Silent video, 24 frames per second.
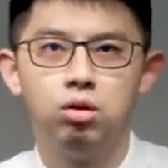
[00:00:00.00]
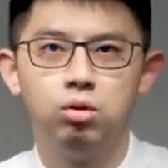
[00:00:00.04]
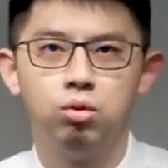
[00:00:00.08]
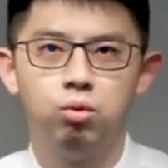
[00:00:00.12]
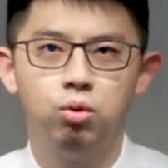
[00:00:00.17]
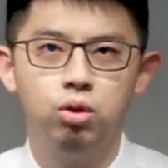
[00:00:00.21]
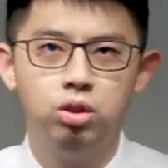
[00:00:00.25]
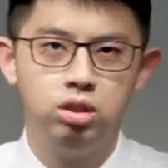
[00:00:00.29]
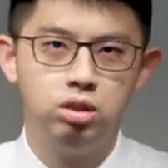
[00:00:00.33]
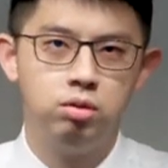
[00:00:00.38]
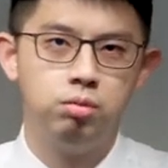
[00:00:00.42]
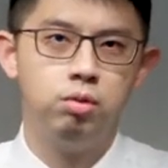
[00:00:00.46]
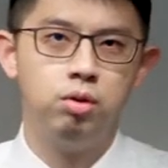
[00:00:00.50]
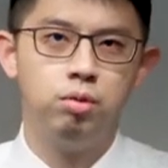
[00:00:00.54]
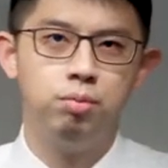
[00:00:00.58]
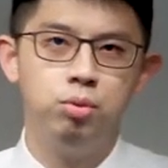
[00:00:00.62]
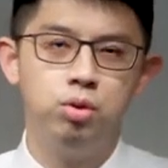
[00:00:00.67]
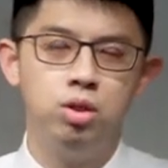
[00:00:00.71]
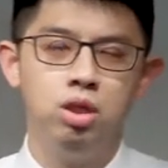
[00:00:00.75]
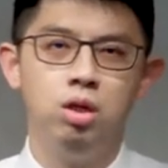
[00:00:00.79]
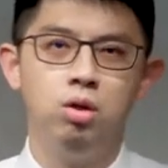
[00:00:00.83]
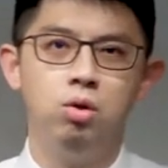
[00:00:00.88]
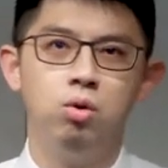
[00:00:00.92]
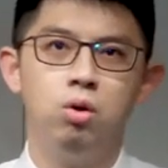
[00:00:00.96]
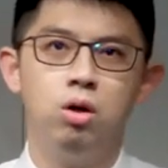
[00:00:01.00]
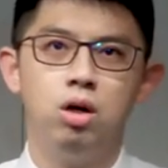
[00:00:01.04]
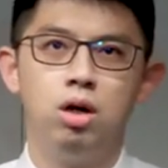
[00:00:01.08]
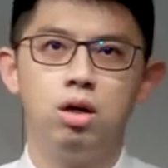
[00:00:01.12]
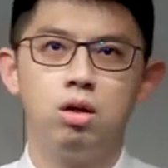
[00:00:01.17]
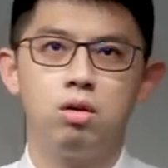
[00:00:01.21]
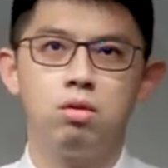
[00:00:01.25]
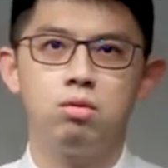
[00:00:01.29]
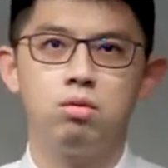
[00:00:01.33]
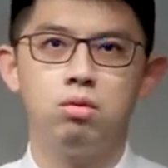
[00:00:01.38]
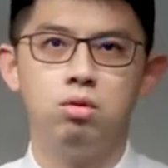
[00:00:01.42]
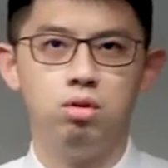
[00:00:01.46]
为什么不听话
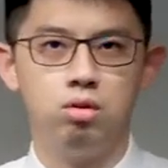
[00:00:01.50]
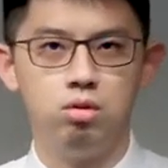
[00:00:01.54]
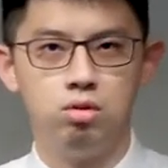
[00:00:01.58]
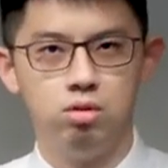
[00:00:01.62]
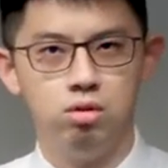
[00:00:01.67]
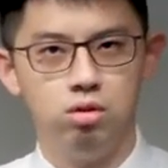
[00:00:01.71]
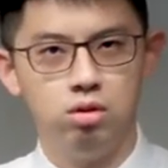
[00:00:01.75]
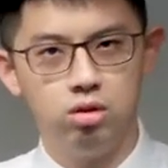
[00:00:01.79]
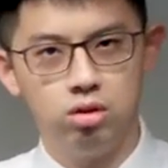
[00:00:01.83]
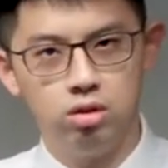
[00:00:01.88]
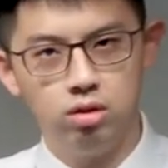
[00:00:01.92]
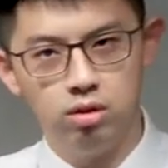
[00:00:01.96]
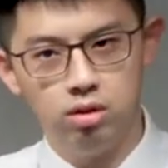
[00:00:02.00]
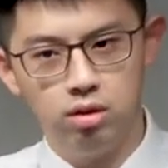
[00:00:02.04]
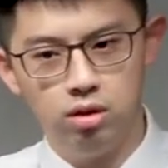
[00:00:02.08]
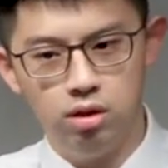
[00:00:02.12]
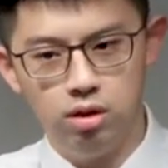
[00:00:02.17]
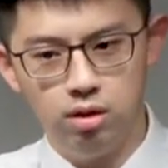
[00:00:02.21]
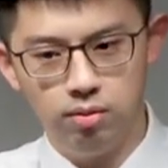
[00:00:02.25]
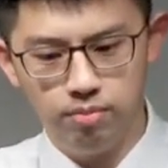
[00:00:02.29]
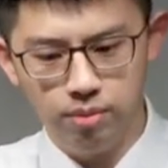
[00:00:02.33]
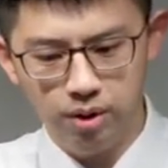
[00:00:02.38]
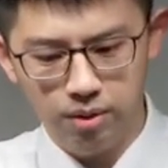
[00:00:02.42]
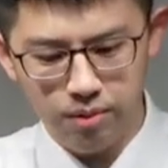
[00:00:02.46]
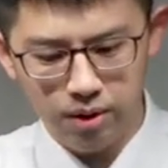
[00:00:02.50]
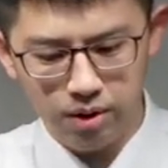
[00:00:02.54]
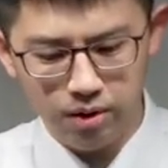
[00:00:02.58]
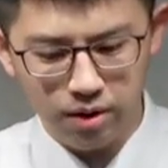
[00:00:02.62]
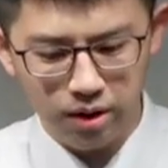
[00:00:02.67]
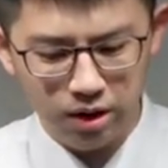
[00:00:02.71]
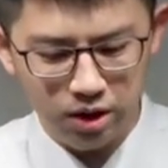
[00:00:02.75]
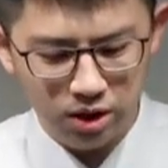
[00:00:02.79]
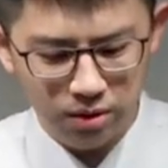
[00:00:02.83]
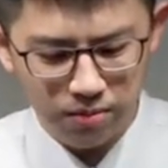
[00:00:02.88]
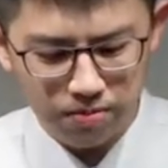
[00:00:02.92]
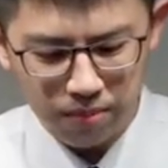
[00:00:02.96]
啊？明明
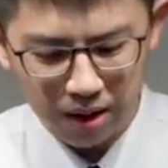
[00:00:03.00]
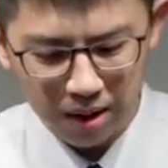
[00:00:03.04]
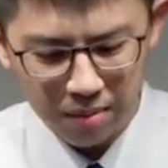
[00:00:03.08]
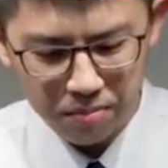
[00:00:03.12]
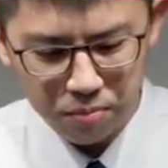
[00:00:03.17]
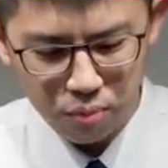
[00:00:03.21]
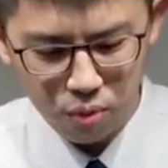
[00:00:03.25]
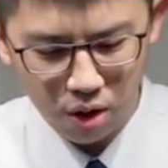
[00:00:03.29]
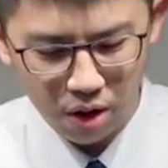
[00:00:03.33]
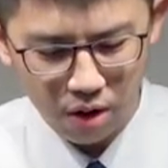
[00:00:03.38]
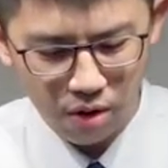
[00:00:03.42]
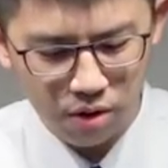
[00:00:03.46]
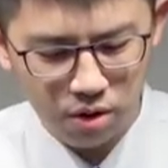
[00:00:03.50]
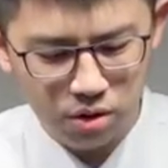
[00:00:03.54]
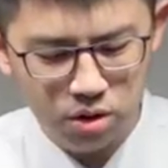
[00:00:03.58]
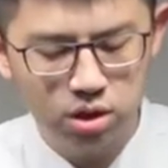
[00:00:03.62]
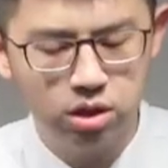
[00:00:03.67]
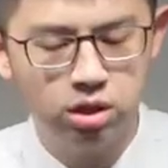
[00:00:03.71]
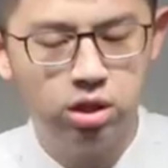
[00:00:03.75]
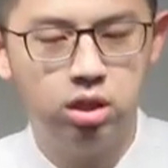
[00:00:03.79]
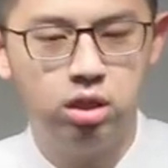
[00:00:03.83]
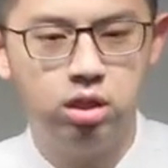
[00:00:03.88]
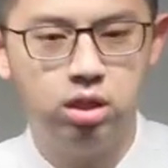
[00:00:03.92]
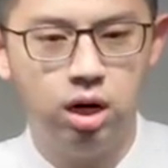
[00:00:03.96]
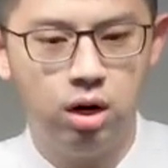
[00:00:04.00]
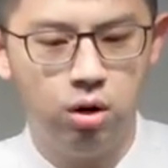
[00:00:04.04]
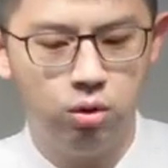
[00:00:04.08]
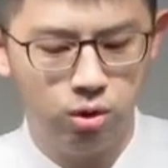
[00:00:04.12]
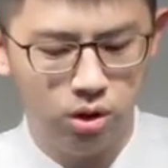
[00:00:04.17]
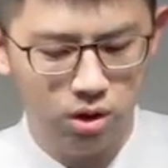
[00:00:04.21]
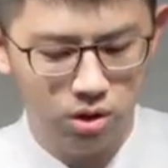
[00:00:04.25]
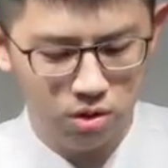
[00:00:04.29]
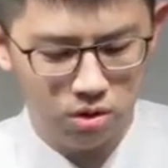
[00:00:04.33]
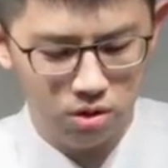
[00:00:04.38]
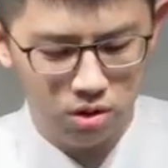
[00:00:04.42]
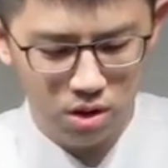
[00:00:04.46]
已经颁布好了这些道理
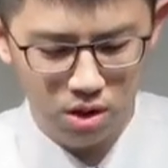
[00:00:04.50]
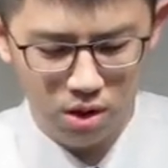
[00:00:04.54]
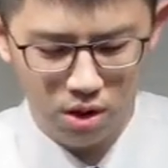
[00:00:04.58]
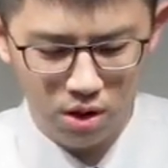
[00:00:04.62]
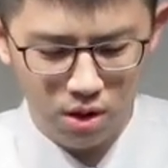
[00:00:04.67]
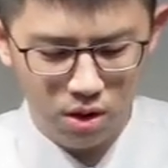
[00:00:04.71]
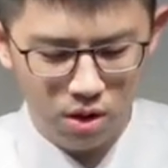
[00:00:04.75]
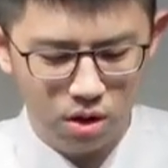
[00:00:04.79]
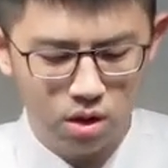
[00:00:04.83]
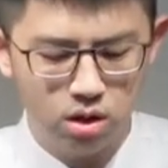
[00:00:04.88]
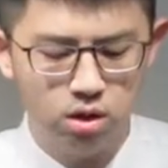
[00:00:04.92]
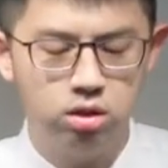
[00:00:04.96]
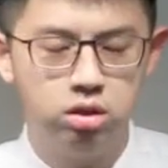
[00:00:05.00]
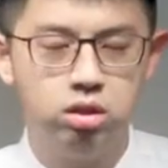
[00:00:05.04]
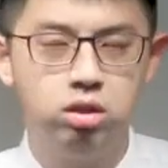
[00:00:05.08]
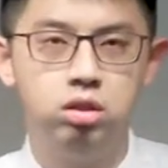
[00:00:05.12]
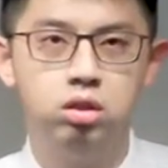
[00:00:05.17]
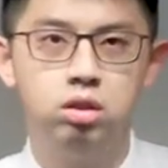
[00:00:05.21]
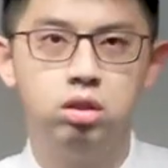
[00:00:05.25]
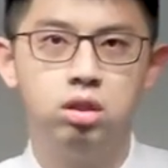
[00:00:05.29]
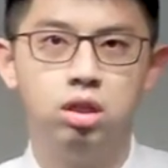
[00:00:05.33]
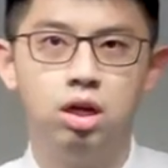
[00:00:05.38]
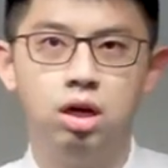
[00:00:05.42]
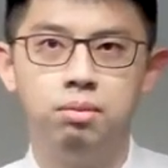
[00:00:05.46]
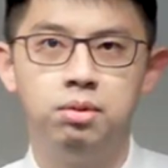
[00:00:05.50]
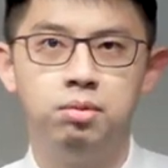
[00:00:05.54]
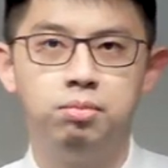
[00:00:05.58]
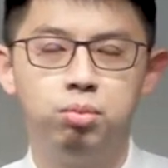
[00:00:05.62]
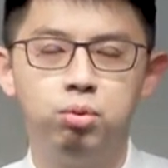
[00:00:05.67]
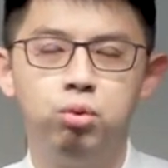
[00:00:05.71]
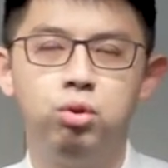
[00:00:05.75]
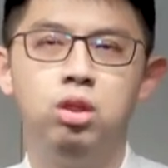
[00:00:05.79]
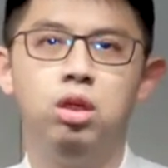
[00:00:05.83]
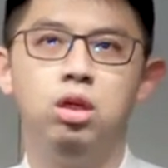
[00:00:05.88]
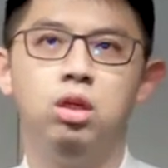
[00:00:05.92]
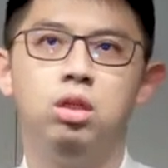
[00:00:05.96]
哈，可是他们
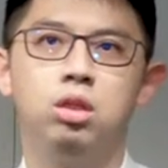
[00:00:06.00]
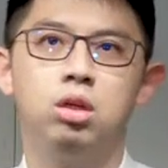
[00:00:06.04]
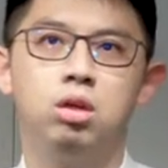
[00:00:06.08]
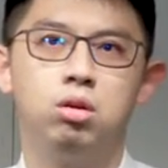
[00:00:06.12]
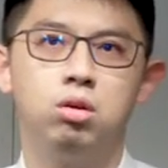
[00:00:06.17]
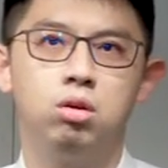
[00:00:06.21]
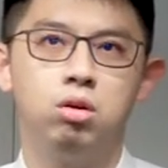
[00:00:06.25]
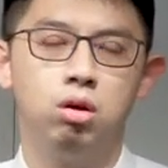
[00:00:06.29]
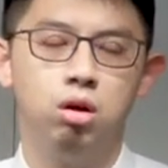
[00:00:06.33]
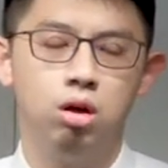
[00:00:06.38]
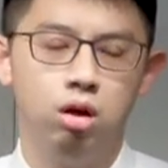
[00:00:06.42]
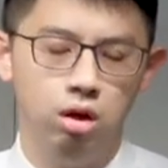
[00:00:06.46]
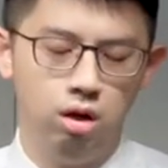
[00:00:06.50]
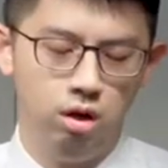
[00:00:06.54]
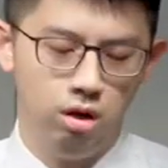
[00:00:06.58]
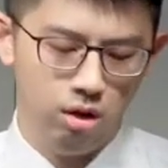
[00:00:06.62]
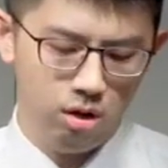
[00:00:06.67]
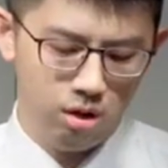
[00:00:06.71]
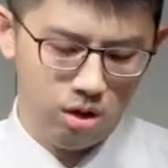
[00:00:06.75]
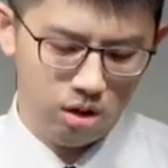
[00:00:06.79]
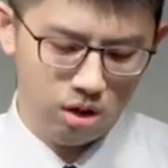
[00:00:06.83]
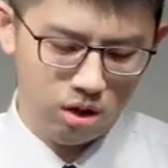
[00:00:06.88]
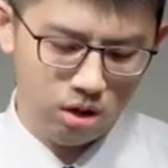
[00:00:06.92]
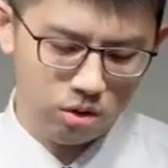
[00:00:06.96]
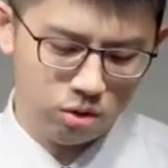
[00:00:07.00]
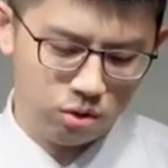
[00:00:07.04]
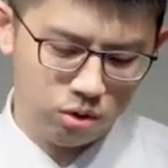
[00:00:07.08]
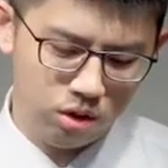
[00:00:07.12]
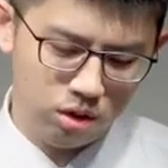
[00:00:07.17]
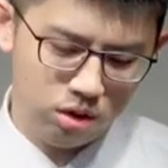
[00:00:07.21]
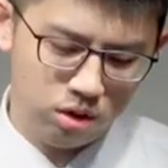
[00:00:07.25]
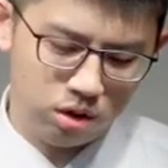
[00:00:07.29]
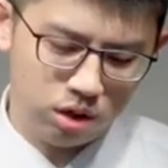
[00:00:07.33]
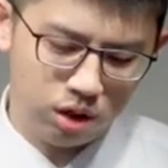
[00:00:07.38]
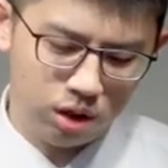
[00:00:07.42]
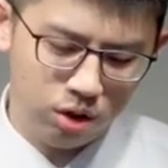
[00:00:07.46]
不听了哈，所
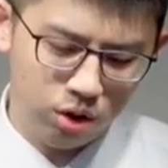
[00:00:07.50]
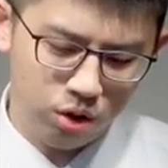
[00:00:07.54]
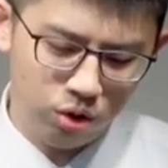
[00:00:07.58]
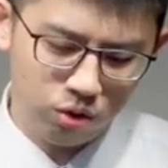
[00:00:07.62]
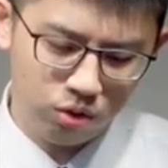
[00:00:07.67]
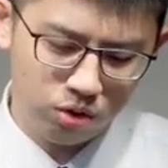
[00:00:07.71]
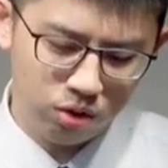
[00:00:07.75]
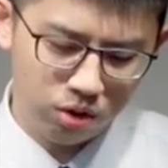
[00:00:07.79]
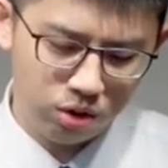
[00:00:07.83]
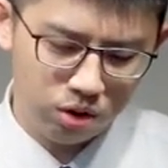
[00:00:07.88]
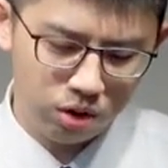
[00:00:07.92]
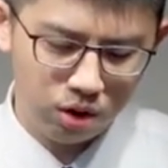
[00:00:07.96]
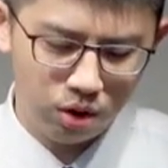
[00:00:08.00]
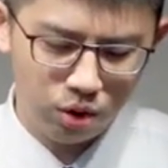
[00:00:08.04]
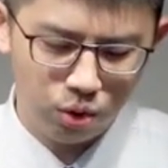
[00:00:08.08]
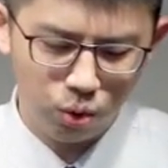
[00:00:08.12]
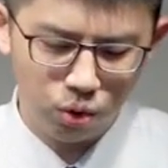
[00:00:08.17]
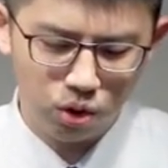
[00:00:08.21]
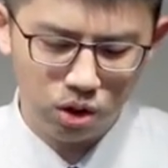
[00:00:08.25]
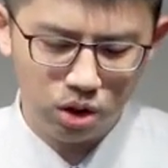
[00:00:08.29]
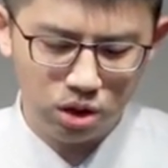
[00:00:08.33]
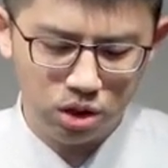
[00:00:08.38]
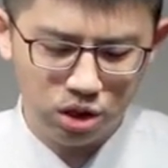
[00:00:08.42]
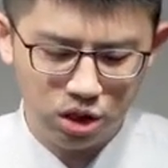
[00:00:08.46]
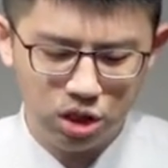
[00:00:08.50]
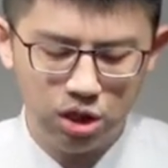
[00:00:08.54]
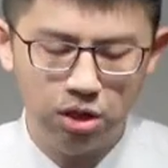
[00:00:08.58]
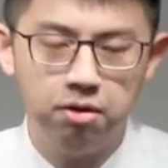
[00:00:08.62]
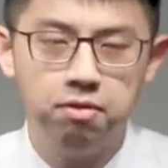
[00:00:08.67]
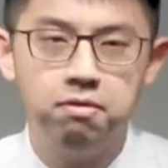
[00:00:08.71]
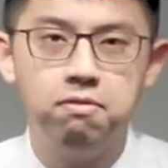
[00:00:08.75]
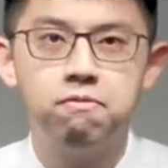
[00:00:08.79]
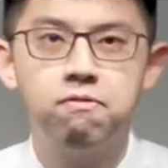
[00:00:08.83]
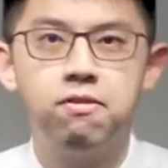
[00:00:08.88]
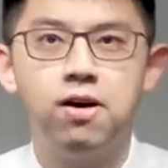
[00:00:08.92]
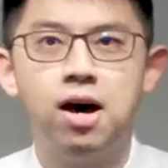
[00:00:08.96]
以神用很多的
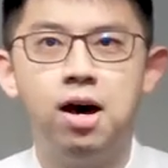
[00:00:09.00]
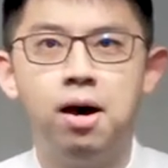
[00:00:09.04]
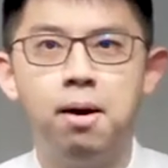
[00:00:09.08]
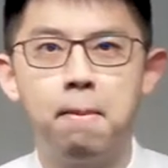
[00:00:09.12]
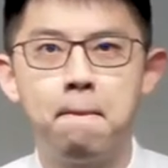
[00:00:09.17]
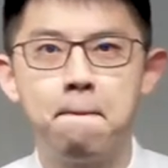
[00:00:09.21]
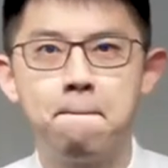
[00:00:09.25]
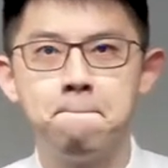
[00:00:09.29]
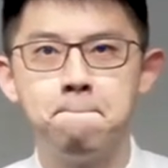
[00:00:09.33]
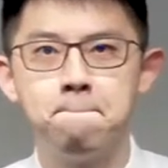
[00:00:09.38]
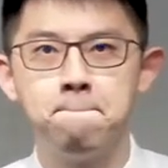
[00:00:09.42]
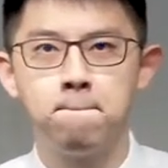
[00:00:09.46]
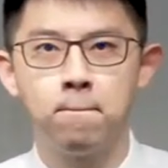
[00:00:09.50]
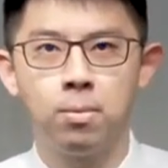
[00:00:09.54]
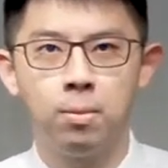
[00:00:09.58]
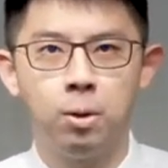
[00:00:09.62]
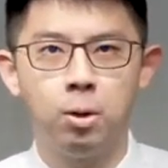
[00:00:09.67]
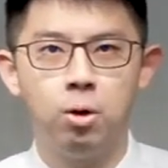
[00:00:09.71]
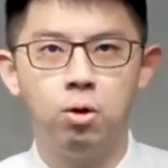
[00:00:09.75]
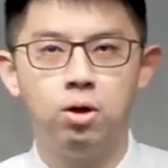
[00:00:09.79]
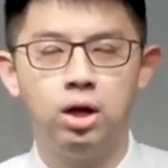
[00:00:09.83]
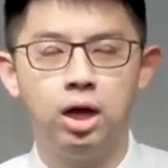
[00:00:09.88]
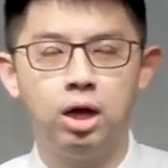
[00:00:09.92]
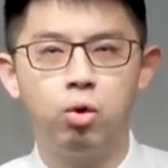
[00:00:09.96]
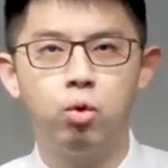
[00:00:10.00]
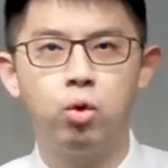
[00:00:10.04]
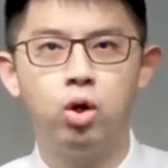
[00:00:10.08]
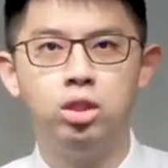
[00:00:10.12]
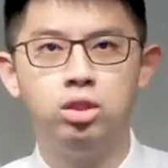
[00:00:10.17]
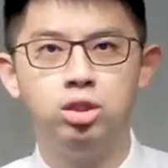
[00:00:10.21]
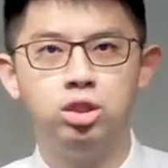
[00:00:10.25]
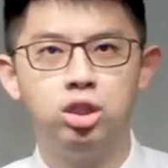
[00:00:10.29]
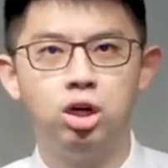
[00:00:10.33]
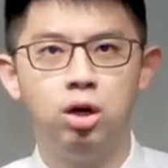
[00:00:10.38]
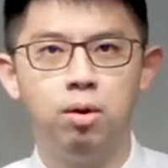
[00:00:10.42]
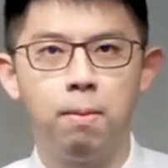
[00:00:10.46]
刑罚啊来管
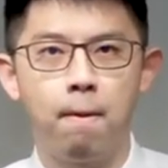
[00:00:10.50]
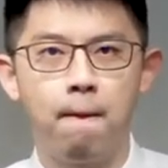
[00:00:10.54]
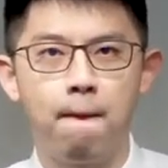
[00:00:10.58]
教，